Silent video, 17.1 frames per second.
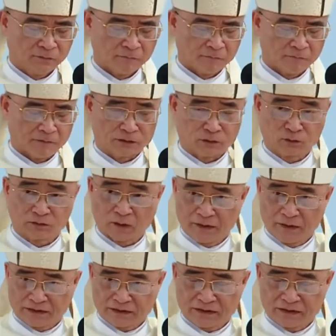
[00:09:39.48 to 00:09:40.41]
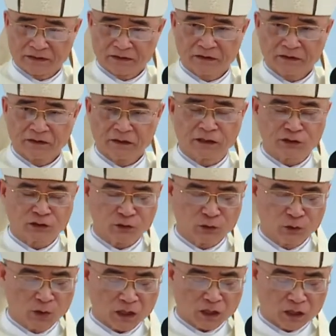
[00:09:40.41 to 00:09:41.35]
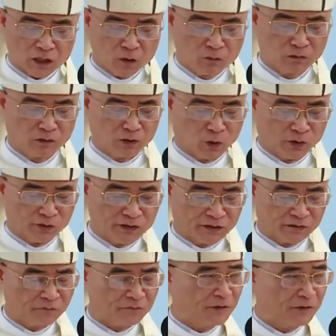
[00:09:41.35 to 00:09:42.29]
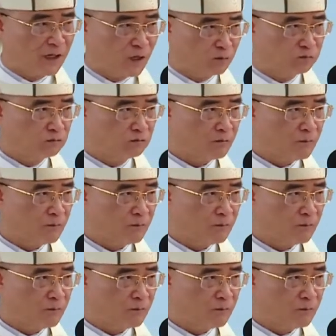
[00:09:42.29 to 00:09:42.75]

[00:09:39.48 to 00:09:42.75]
và chúng ta biết đức chúa không nổi giận với ông